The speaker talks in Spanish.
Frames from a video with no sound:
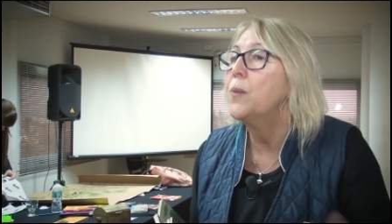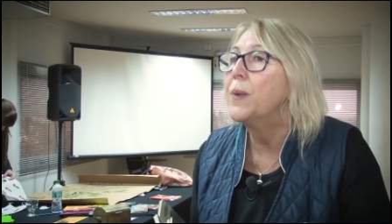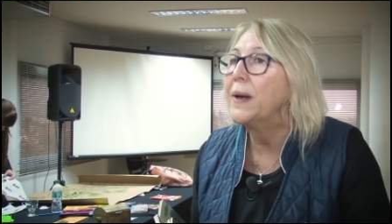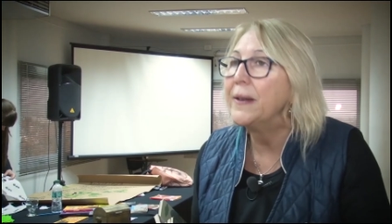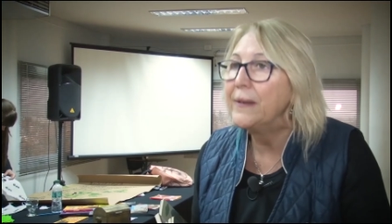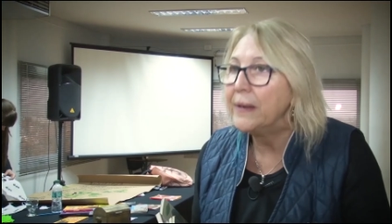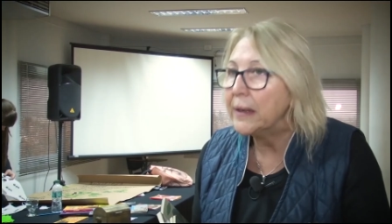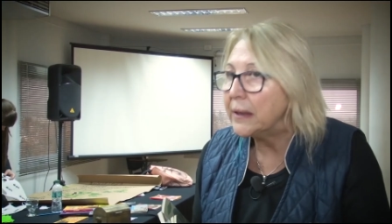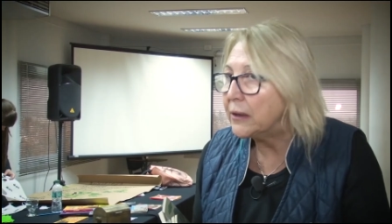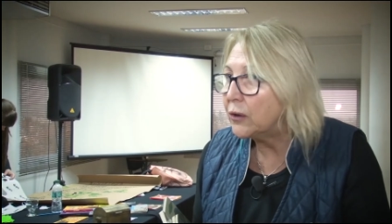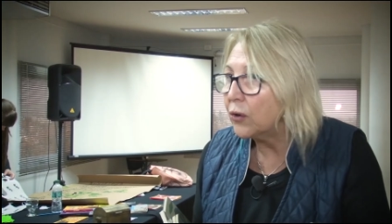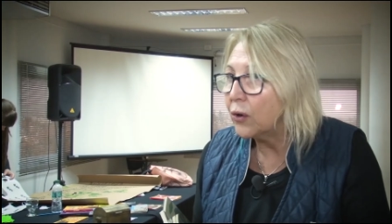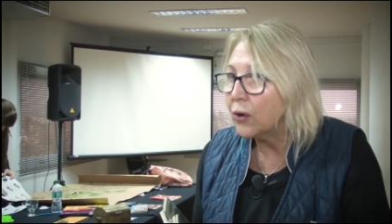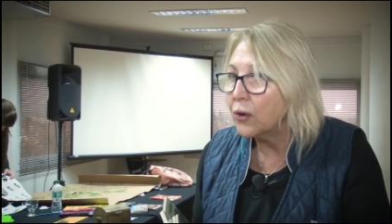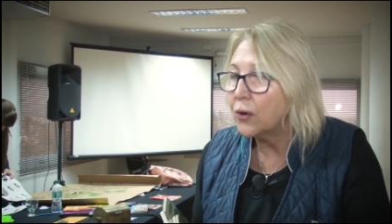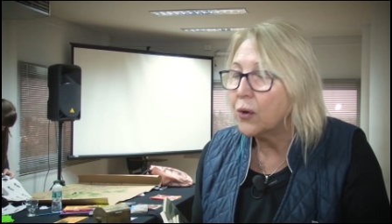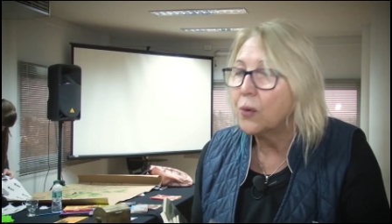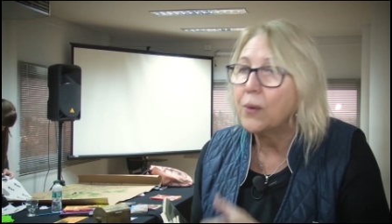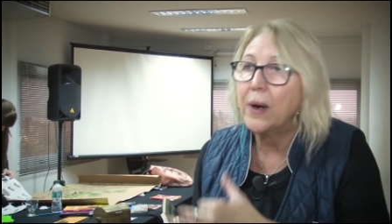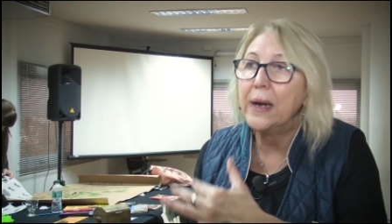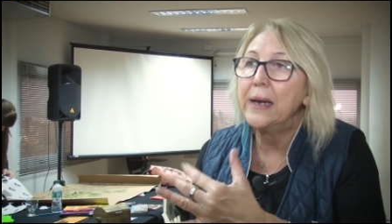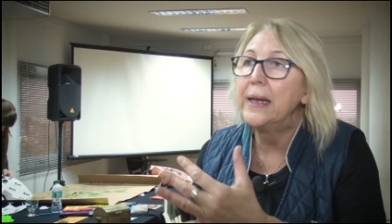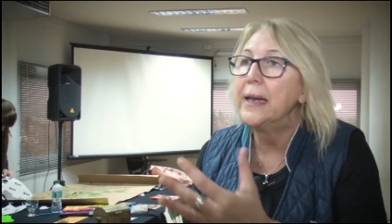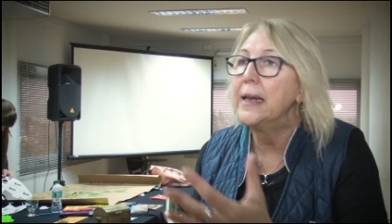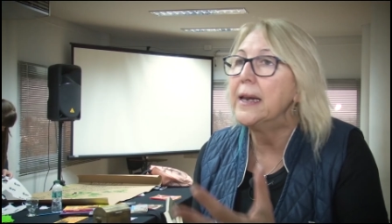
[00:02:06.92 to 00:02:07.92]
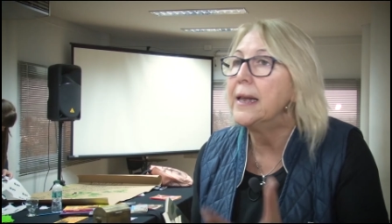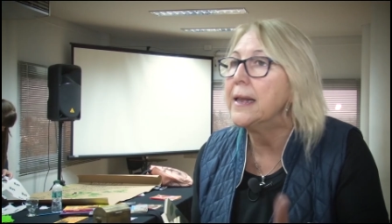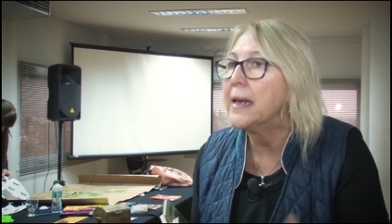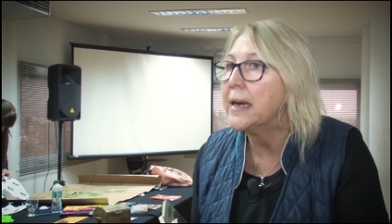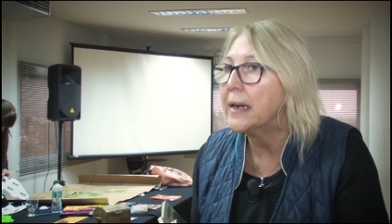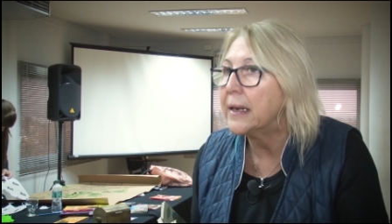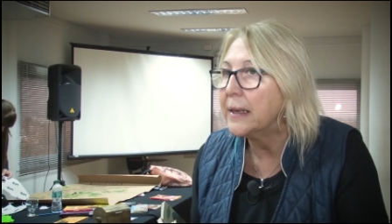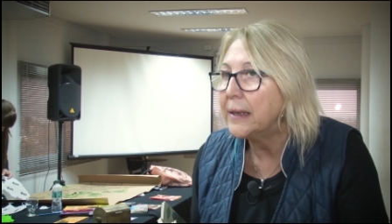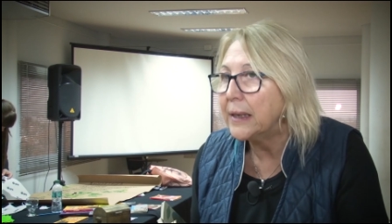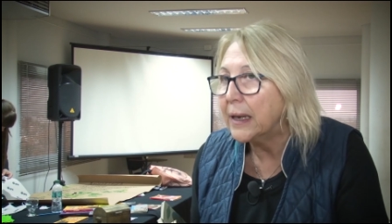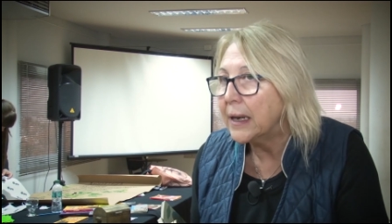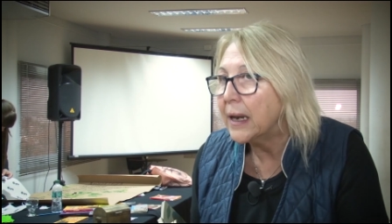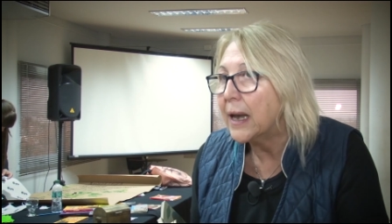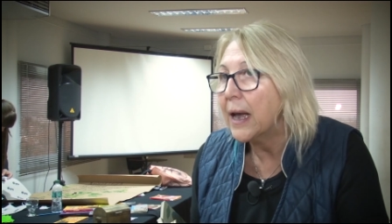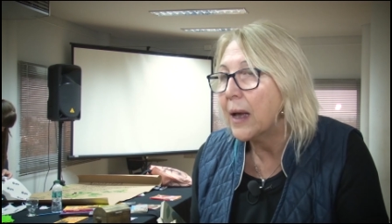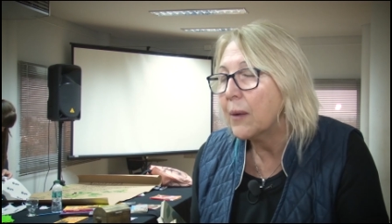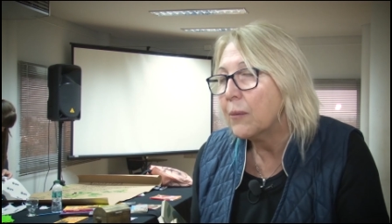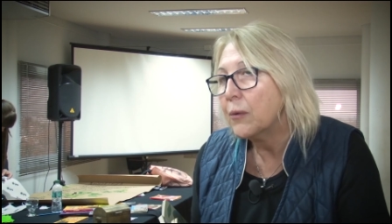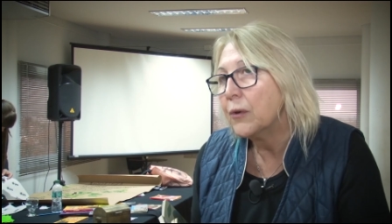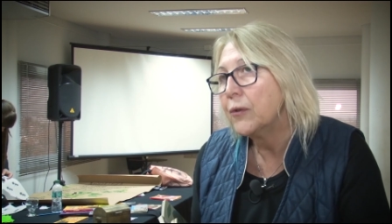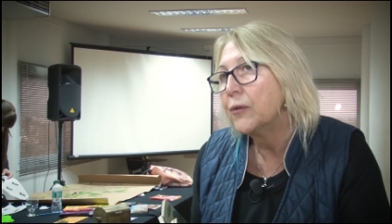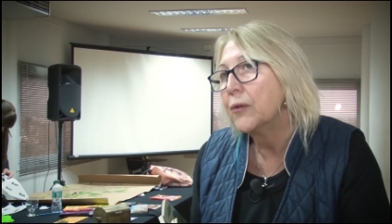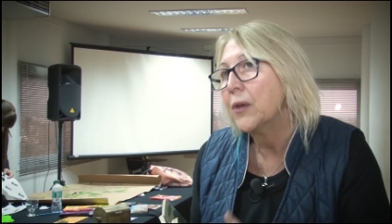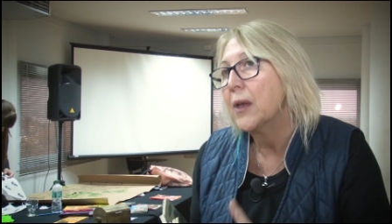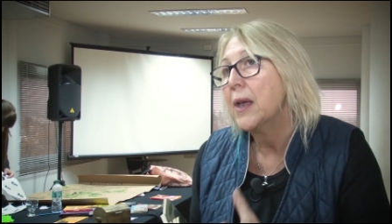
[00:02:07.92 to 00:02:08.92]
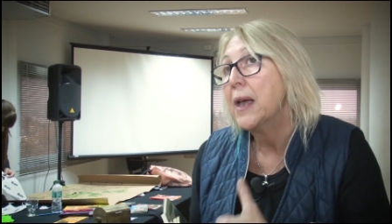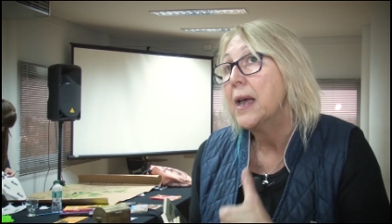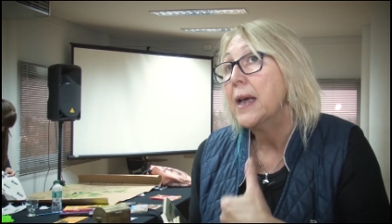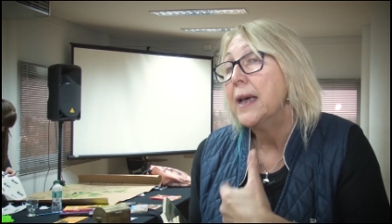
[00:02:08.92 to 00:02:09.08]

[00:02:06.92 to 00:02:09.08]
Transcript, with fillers: nos pasa a todos, cualquier edad que tengamos,